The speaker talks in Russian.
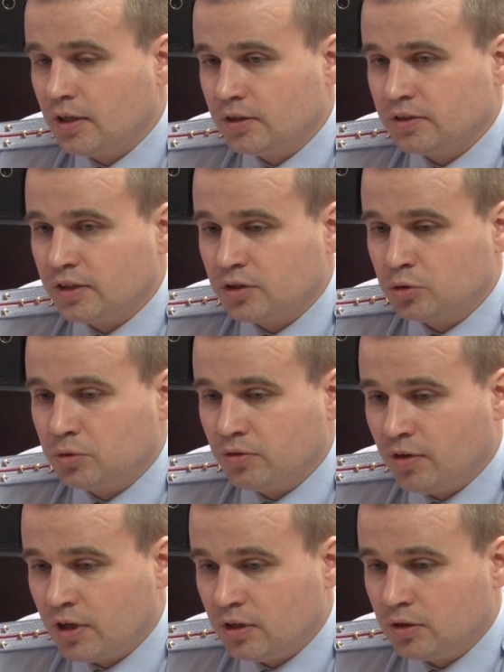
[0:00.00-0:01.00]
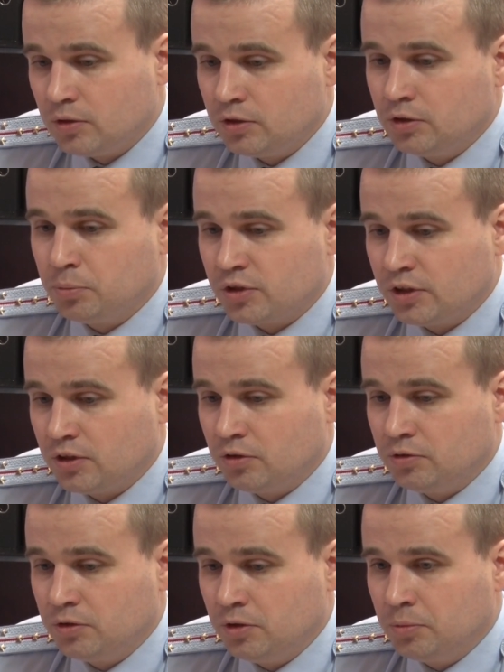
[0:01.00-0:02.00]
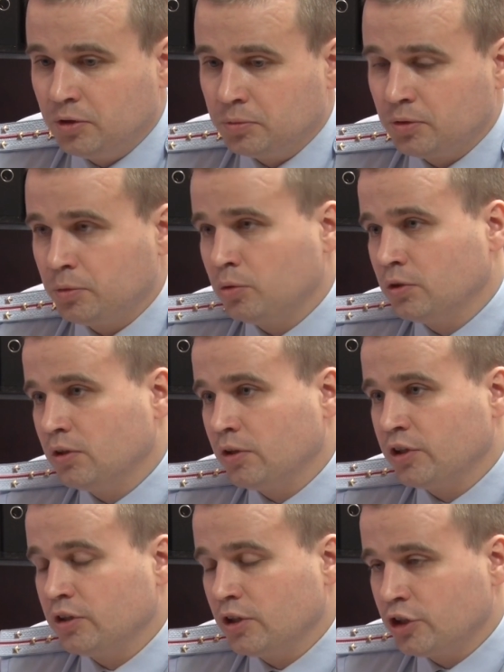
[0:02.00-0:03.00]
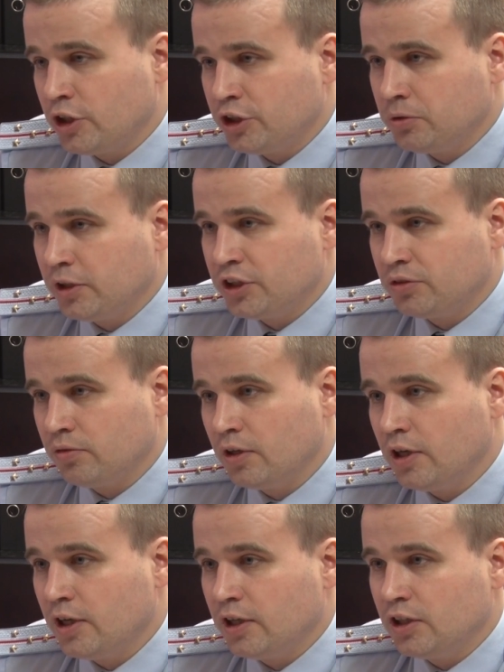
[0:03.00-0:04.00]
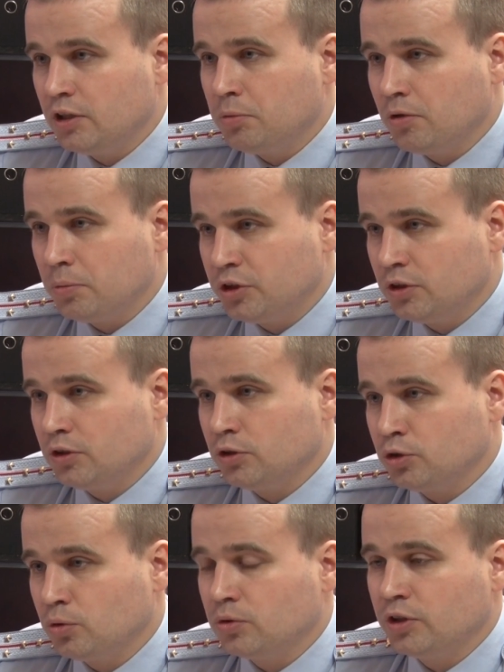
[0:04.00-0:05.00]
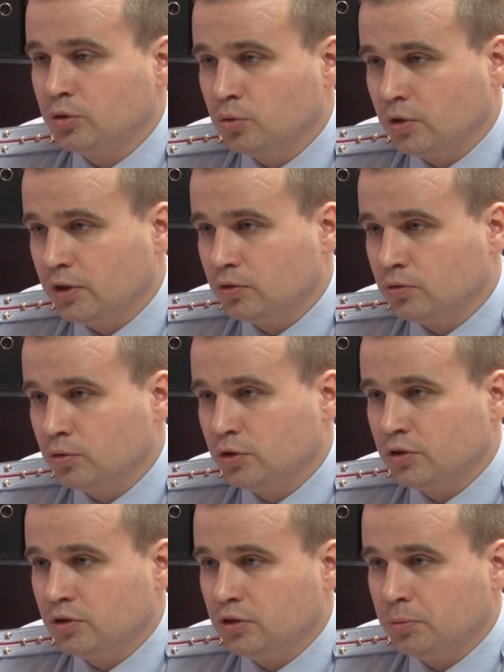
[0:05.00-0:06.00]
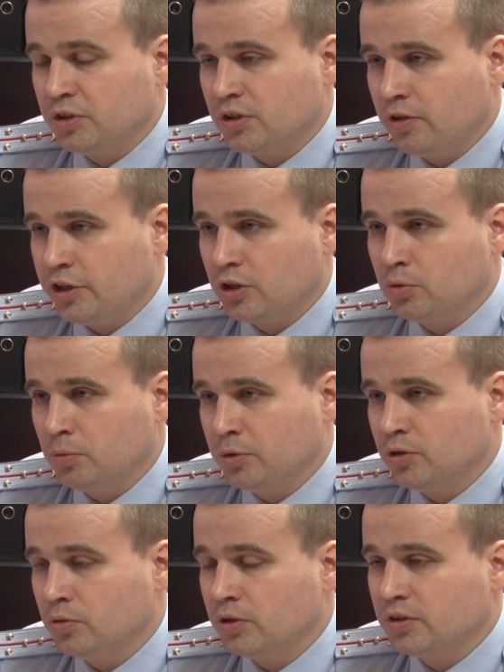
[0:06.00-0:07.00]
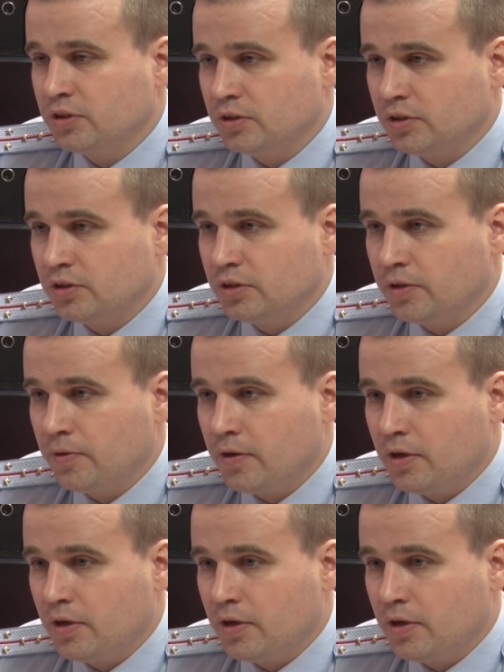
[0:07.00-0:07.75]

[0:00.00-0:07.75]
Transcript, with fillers: заказывают товар, и после этого либо им там приходит товар ненадлежащего качества, либо вообще что-то иное, то есть не представляющий какой определенной ценности.